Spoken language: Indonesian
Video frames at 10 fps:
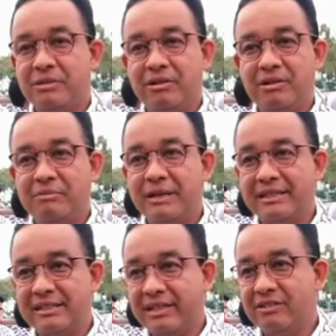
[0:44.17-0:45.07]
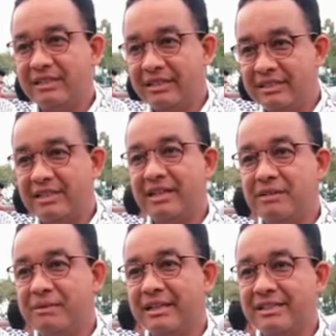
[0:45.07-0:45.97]
bahwa bangsa
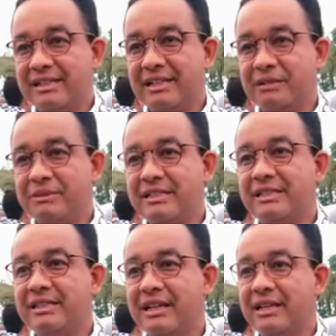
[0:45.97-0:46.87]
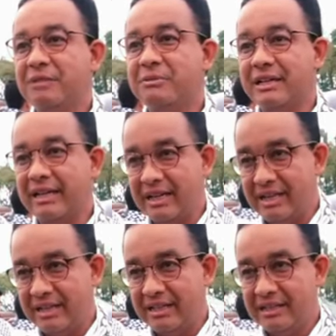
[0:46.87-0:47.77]
Indonesia, bangsa yang mencintai
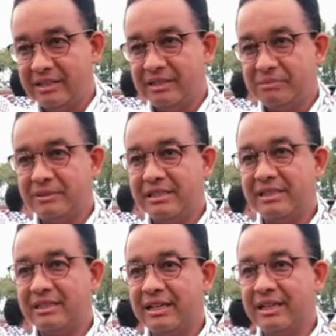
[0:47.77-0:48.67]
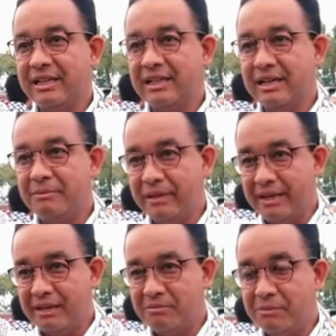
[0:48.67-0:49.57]
kemerdekaan, mencintai
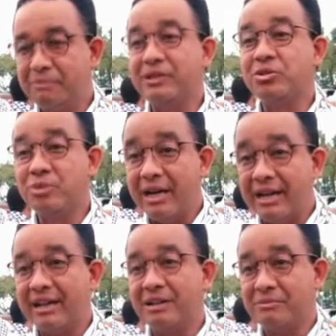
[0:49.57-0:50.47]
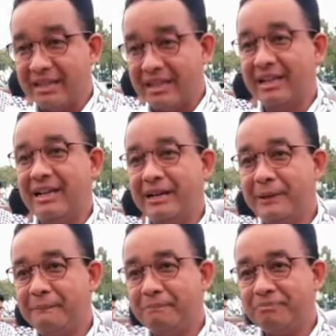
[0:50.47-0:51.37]
kedamaian, memperjuangkan
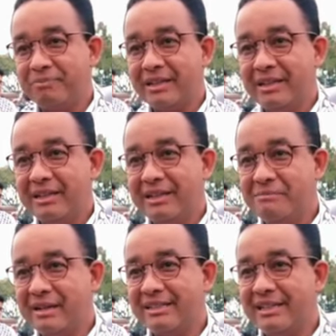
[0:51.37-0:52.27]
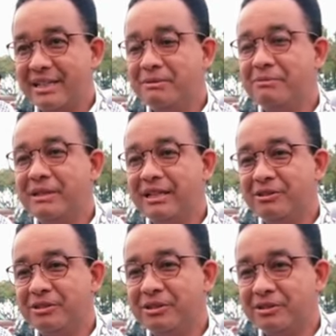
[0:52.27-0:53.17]
kemerdekaan dan bangsa ini
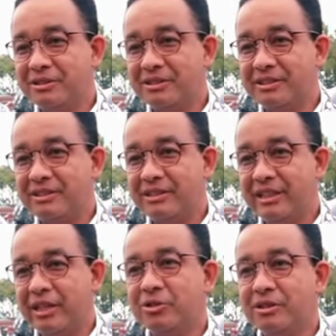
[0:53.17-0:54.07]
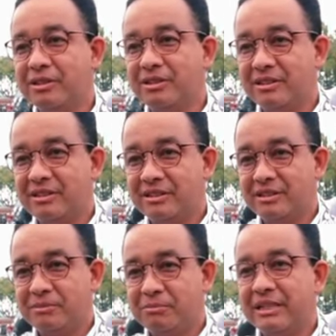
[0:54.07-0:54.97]
memilih untuk ikut
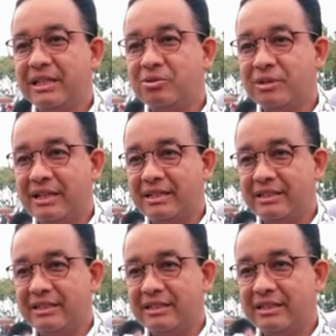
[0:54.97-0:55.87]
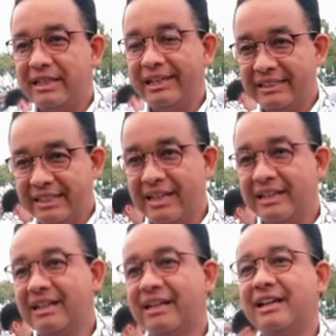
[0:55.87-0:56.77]
menyerukan
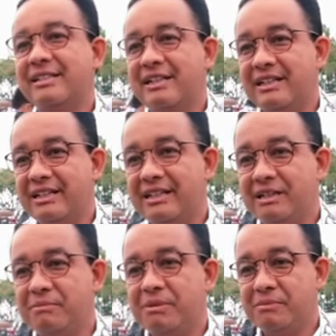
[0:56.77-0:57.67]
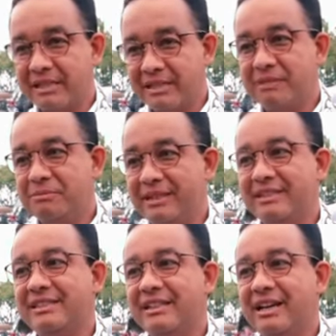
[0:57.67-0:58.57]
hentikan kekerasan, bebaskan
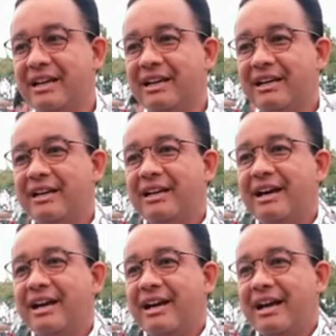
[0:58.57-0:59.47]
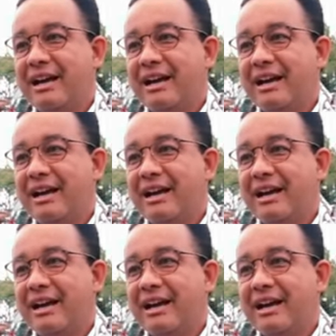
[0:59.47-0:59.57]
Palestina. Nah,